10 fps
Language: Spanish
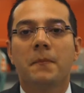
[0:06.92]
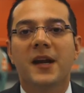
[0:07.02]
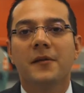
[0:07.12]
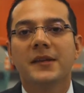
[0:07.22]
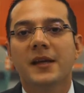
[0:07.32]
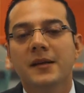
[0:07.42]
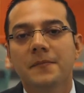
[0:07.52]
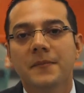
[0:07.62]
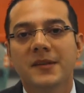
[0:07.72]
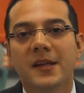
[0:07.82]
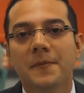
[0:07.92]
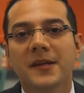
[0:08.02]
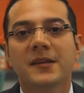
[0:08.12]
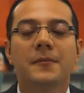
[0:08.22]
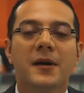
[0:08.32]
para evitar ser
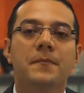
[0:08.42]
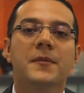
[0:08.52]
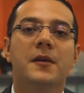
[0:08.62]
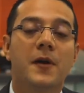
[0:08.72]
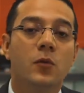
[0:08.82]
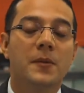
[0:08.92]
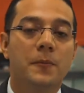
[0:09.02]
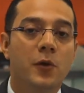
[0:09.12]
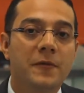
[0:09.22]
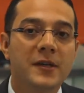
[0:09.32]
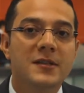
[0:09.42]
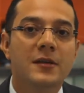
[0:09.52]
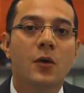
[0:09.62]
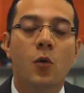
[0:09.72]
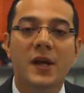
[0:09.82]
víctima de fraude por
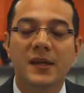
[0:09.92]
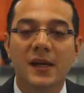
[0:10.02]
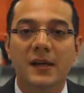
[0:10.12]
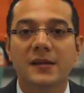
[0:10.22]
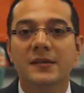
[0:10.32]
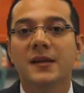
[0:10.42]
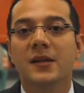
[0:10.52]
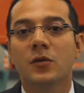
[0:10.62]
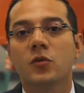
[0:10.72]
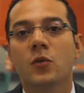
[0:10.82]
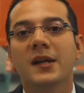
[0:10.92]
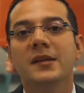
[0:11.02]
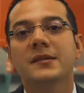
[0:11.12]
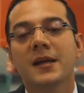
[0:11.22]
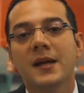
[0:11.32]
phishing o ataques en los
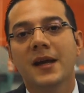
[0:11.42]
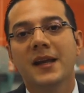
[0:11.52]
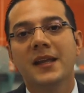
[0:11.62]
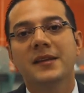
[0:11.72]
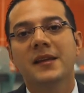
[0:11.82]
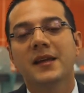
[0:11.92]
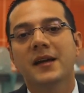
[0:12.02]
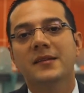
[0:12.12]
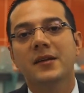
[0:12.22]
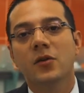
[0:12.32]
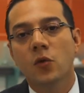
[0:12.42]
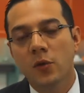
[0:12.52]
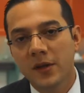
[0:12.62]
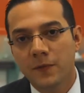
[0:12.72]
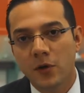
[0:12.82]
cuales le intentan hacer el
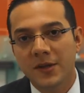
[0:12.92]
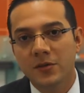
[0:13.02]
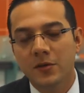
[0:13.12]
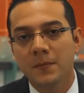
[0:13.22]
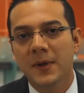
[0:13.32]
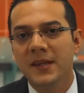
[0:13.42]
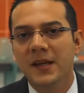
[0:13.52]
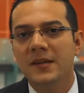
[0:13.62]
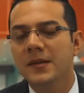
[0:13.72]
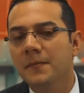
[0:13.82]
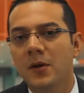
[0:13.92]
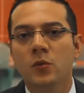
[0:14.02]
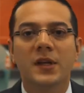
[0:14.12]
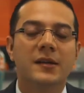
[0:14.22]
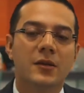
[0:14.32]
robo de información, mantenga siempre
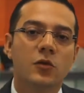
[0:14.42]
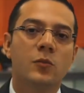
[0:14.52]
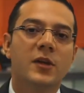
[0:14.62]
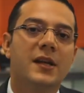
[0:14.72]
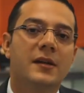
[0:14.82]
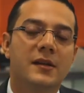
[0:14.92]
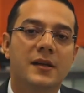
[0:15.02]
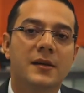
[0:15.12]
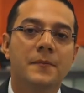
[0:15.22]
una actitud muy alerta.